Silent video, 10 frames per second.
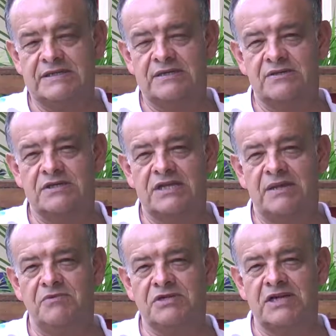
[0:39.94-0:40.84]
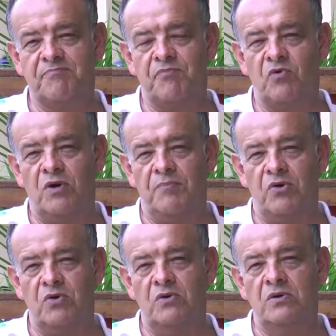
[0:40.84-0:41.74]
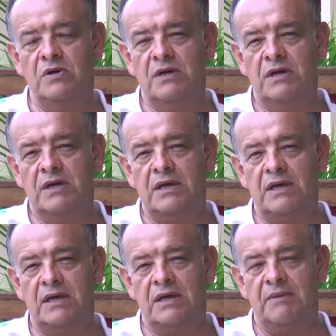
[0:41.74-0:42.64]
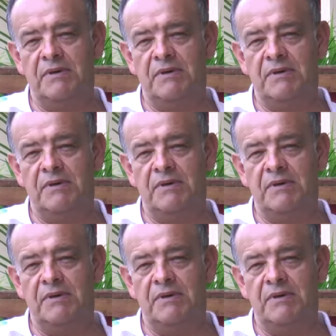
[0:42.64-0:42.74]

entonces tenemos que ir poco a poco eh,